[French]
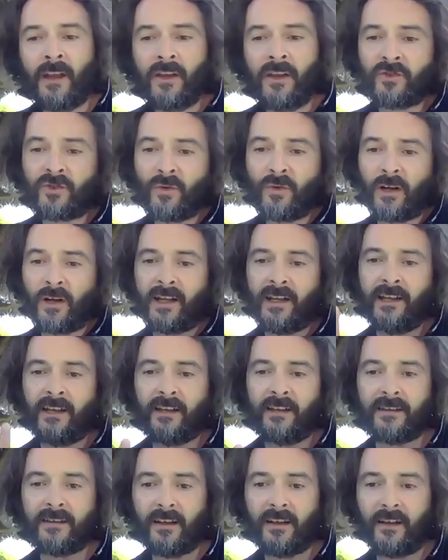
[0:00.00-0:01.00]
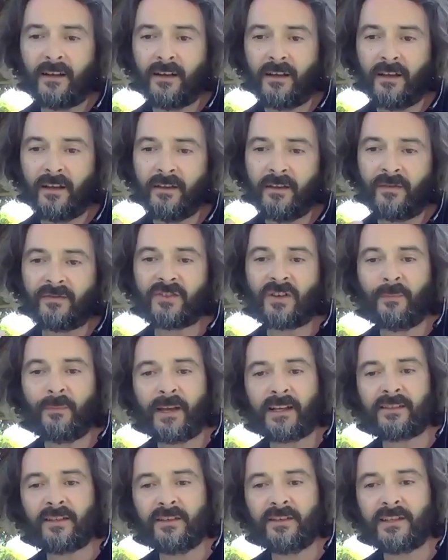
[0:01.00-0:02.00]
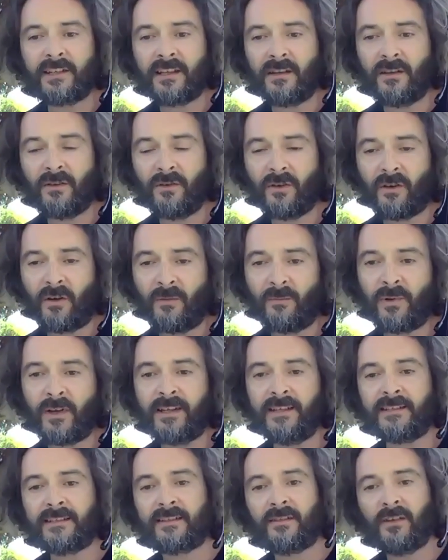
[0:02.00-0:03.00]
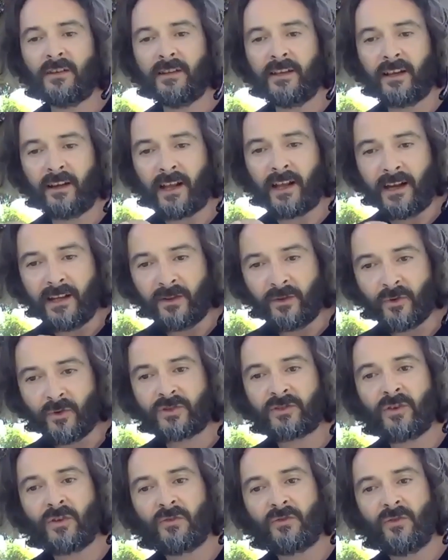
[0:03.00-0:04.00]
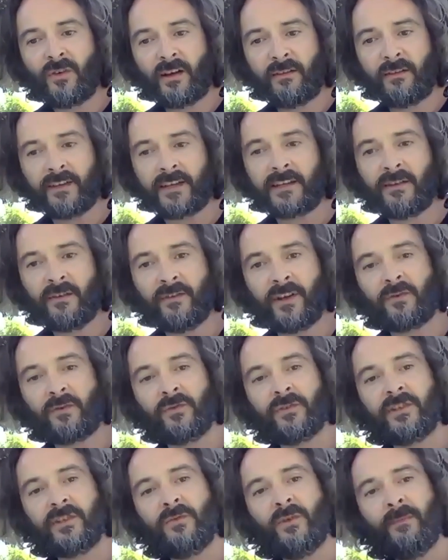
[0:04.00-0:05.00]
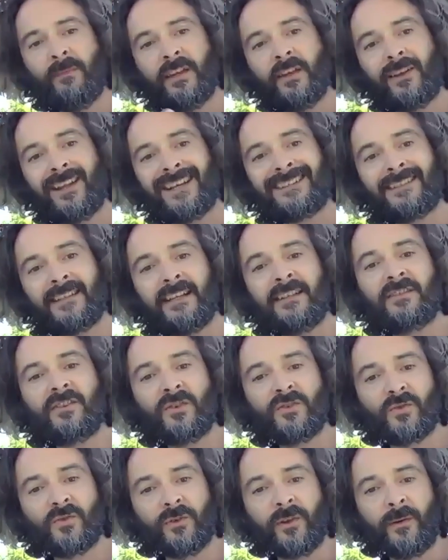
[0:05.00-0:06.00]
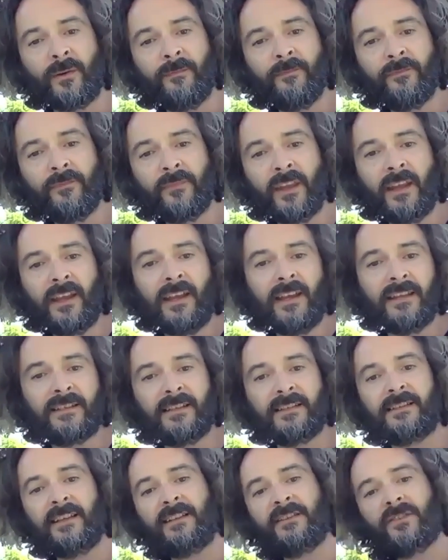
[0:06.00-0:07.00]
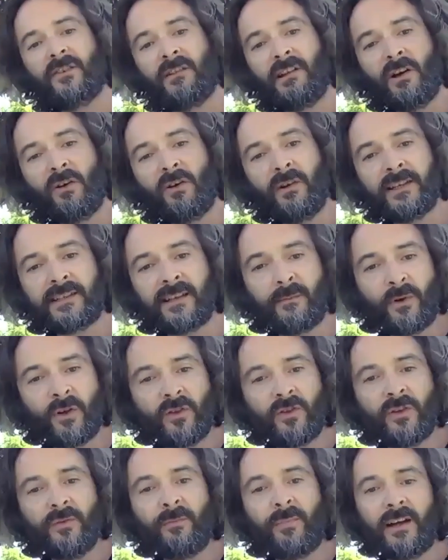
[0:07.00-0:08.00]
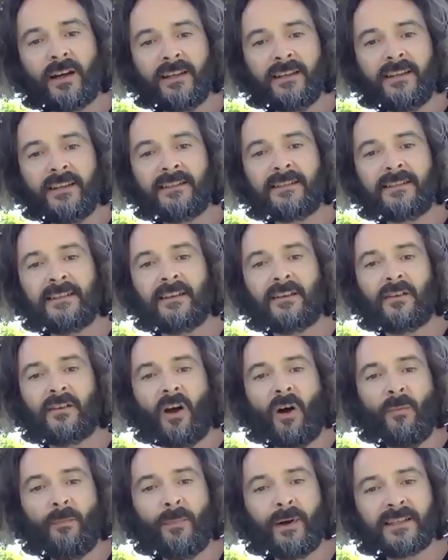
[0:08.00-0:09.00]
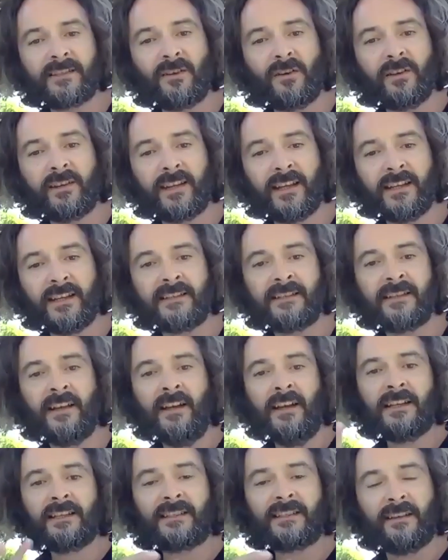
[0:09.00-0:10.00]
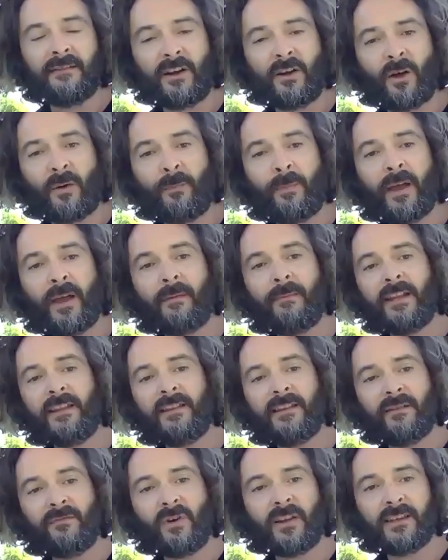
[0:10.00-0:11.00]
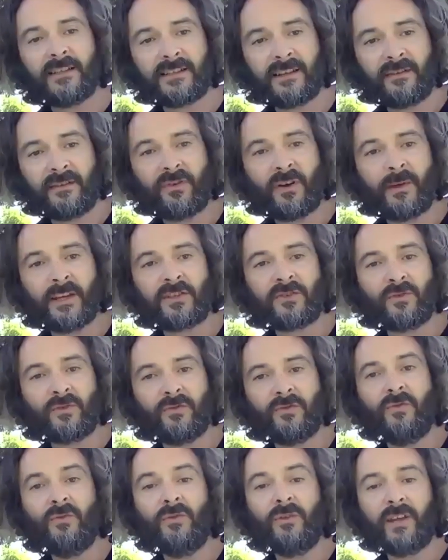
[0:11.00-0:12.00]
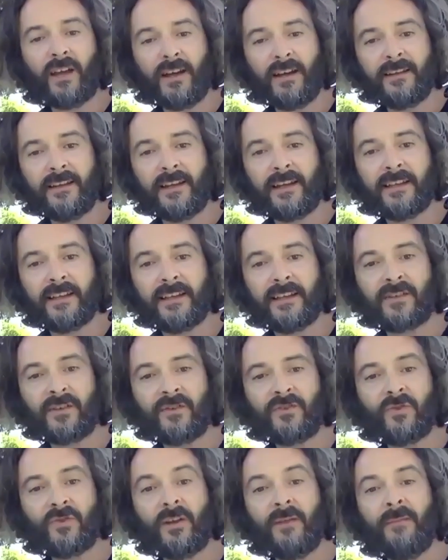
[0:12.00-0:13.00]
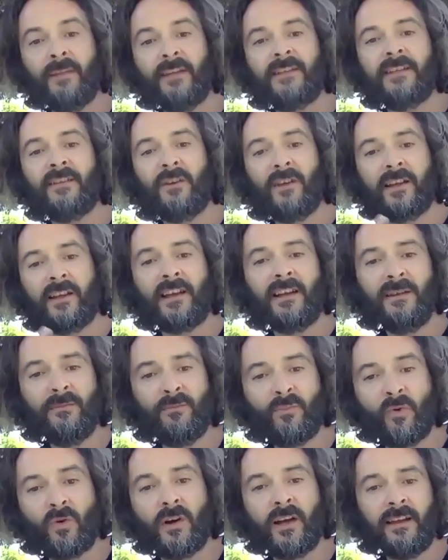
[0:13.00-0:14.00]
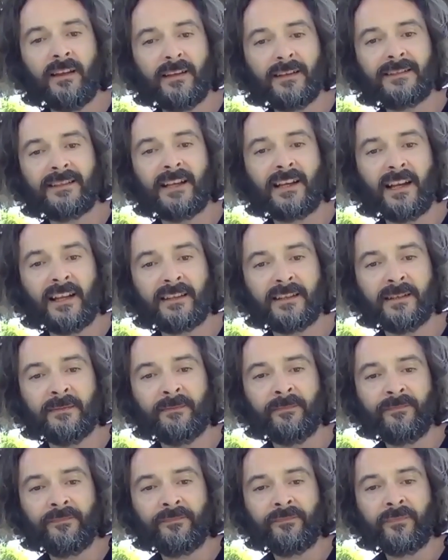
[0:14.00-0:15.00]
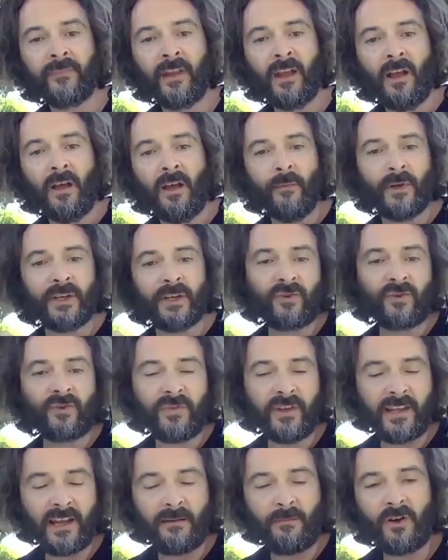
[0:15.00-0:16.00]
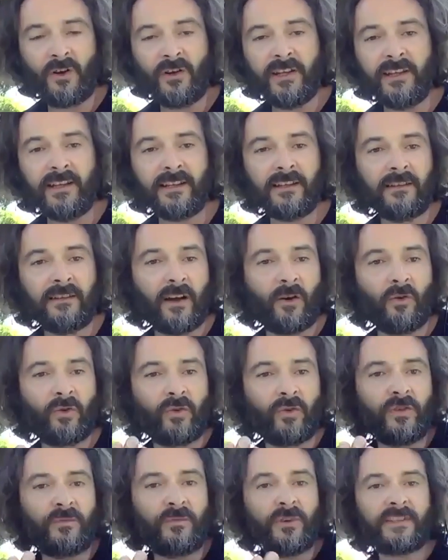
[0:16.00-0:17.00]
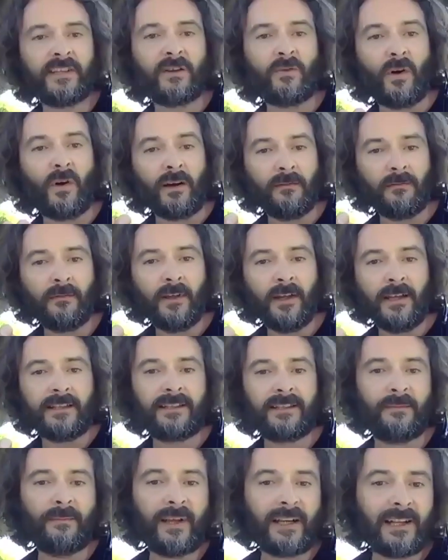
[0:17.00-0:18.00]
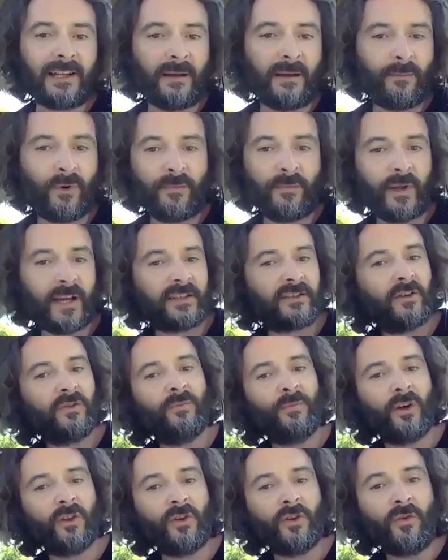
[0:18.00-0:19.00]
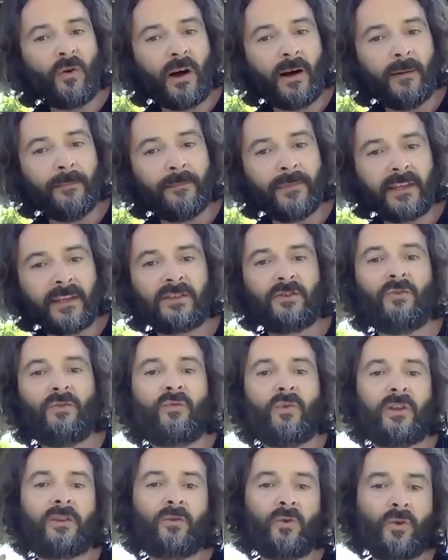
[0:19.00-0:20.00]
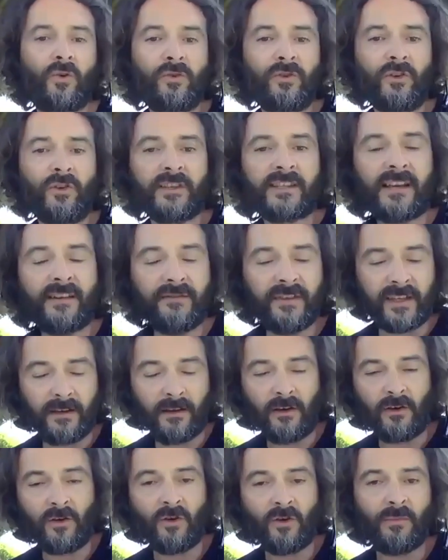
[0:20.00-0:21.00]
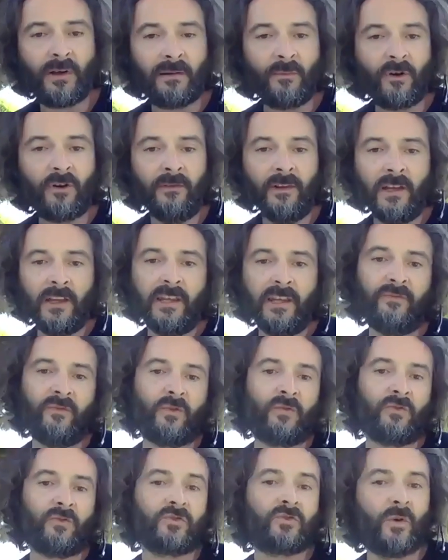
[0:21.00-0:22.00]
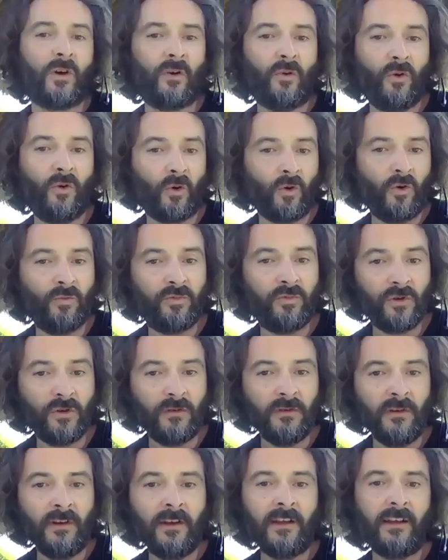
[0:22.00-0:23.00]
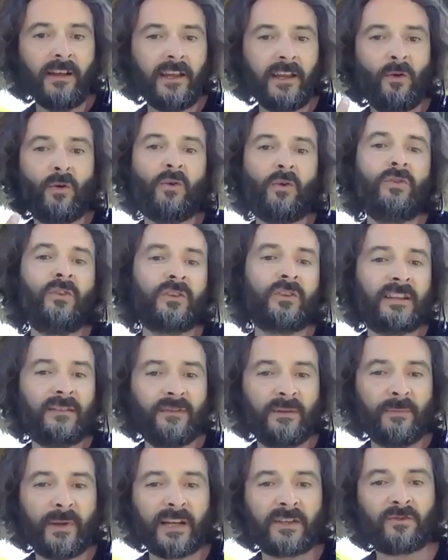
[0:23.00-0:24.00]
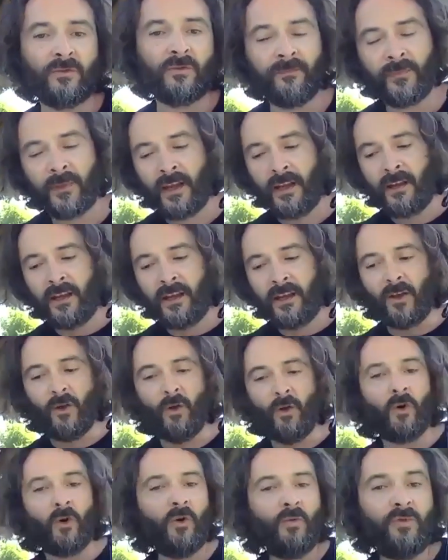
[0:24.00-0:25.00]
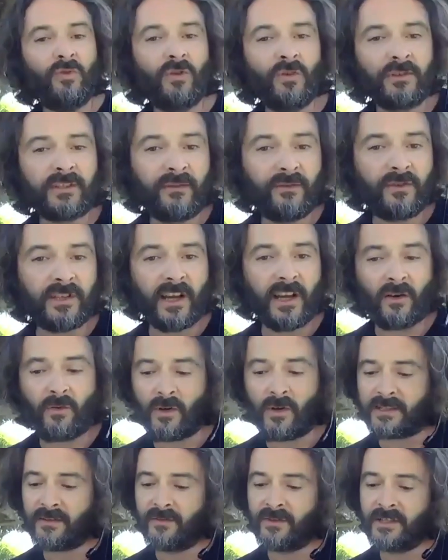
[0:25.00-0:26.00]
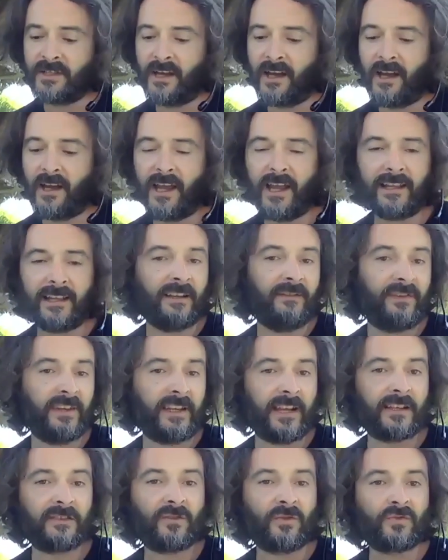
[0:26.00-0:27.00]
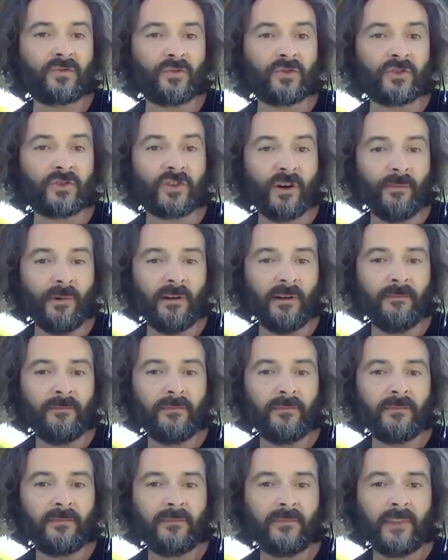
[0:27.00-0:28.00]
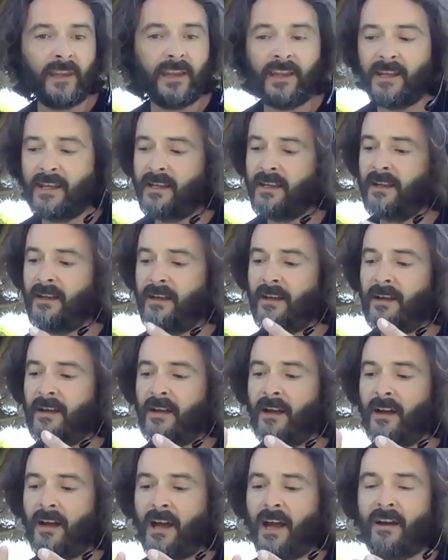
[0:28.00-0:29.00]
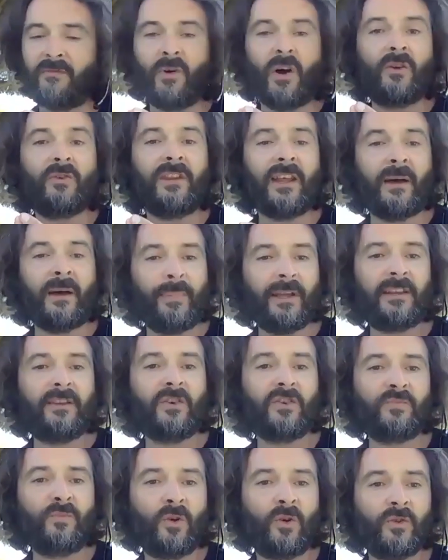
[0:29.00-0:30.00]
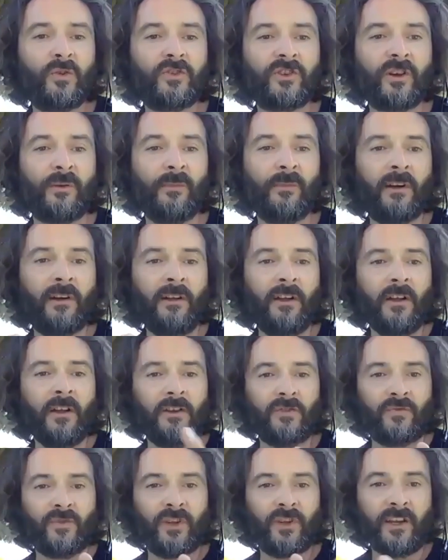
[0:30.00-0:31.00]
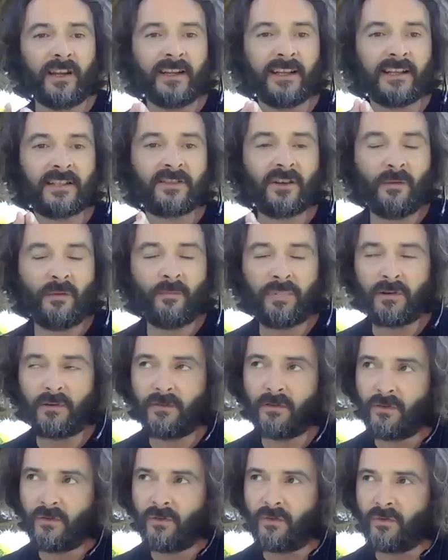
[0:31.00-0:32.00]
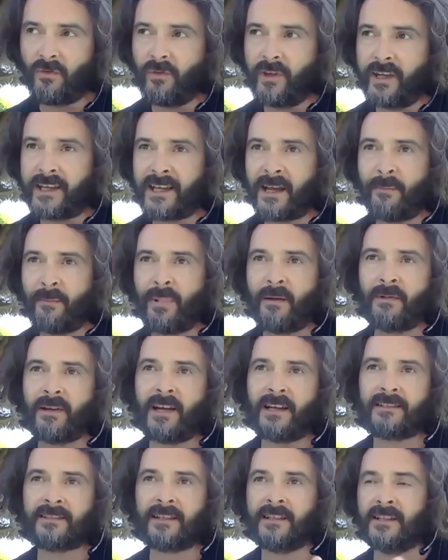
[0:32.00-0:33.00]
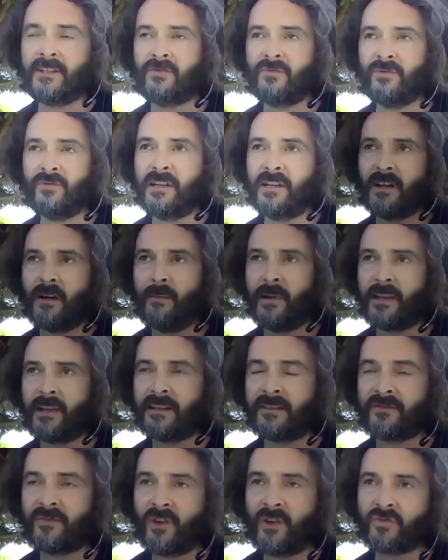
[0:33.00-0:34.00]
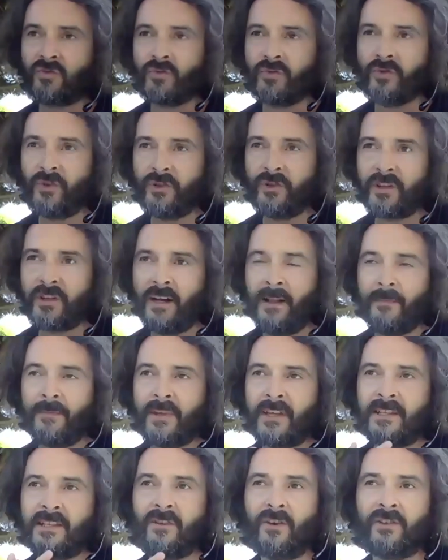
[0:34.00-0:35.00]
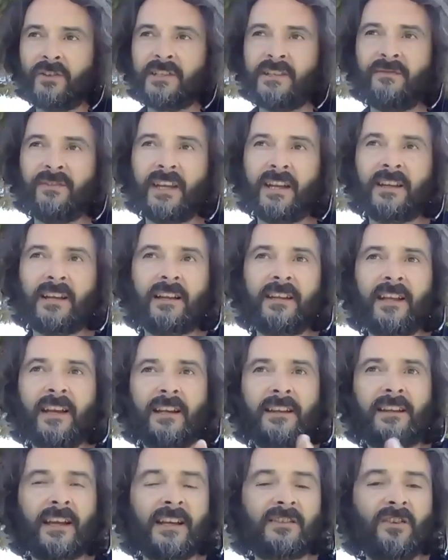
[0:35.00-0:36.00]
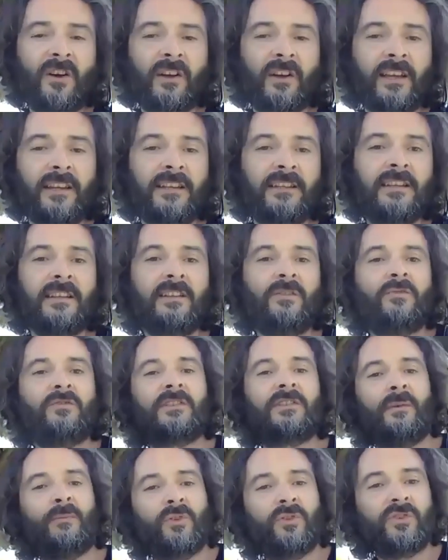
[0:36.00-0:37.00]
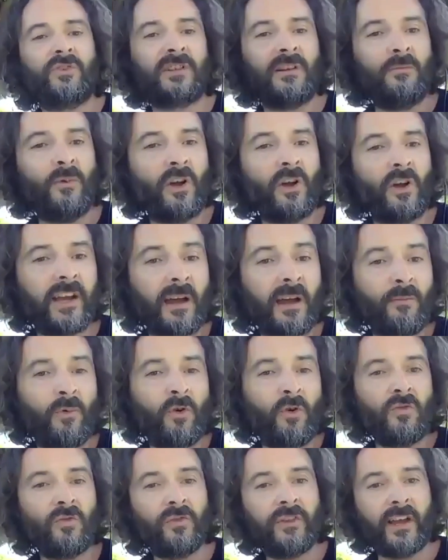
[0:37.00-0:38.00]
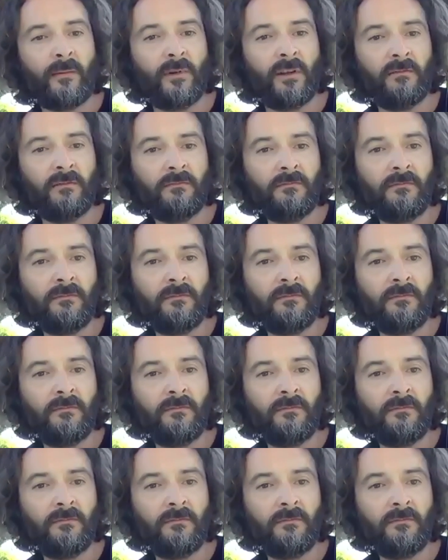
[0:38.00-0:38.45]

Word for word: Sur les 900 personnes qui le remplissent, il y en a les 200 avec qui on va continuer, mais il y en a 700 autres et ces 700-là, on ne les abandonne pas. L'idée, c'est qu'en passant le test, ça va leur permettre d'avoir des informations ultra intéressantes sur les métiers dans lesquels ils pourraient s'éclater. Parce que finalement, l'idée d'un recrutement, c'est quoi C'est de mettre la bonne personne au bon endroit. Si on veut être heureux dans sa vie, globalement, il faut qu'on soit heureux au boulot et heureux dans sa vie perso. Et heureux au boulot, ça veut dire quoi Ça veut dire être efficace dans son job et avoir une appétence pour le job. Je vous donne un exemple on est capable, grâce à des outils comme Assessors ou d'autres, d'identifier que quelqu'un est très organisé, donc serait potentiellement un très bon comptable.